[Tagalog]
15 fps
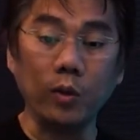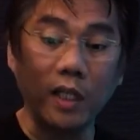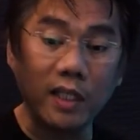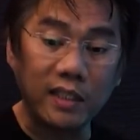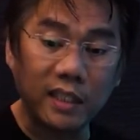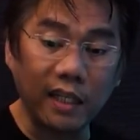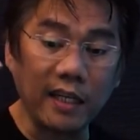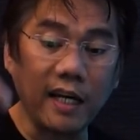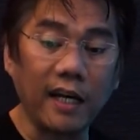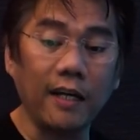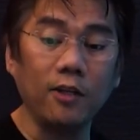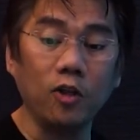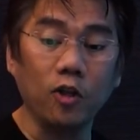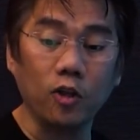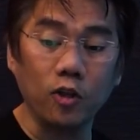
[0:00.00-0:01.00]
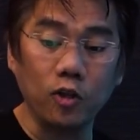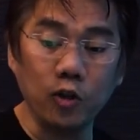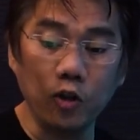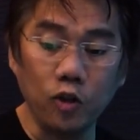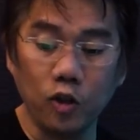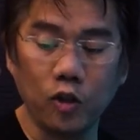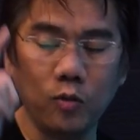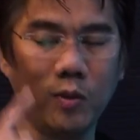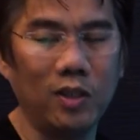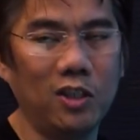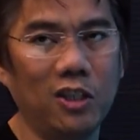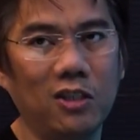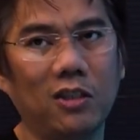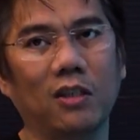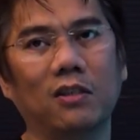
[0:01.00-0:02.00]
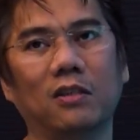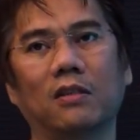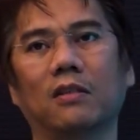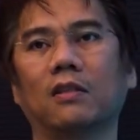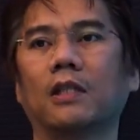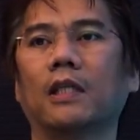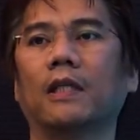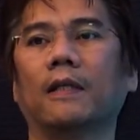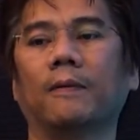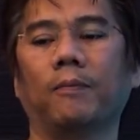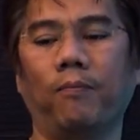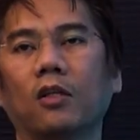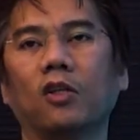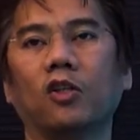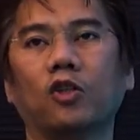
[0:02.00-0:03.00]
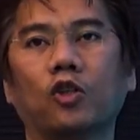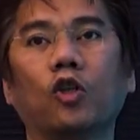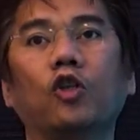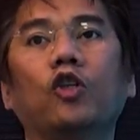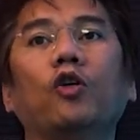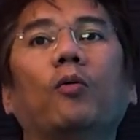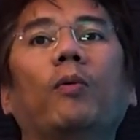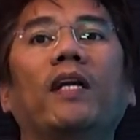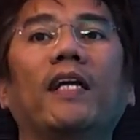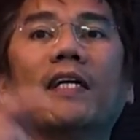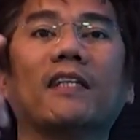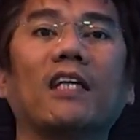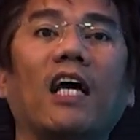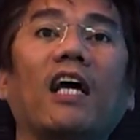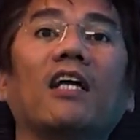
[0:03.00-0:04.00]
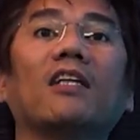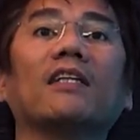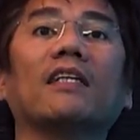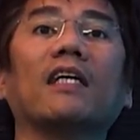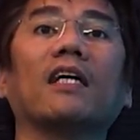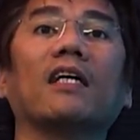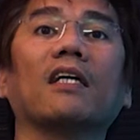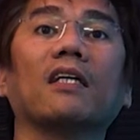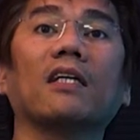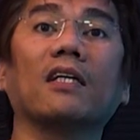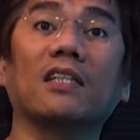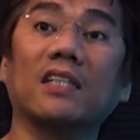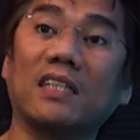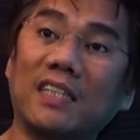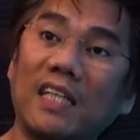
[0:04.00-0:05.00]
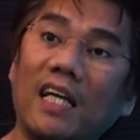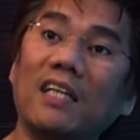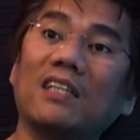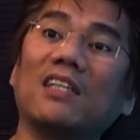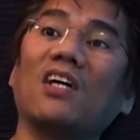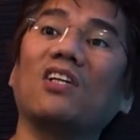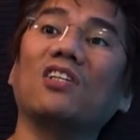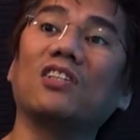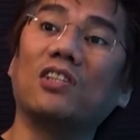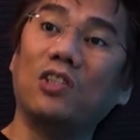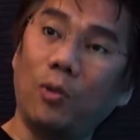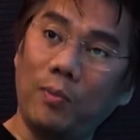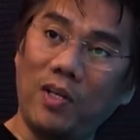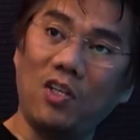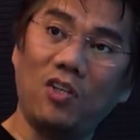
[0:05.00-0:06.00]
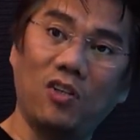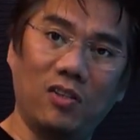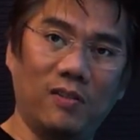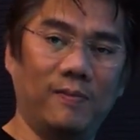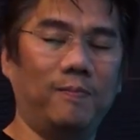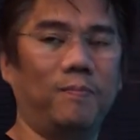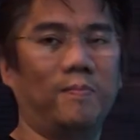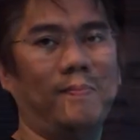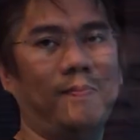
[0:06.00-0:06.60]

do not deny your union with Jesus. So you will not enter Satan's dominion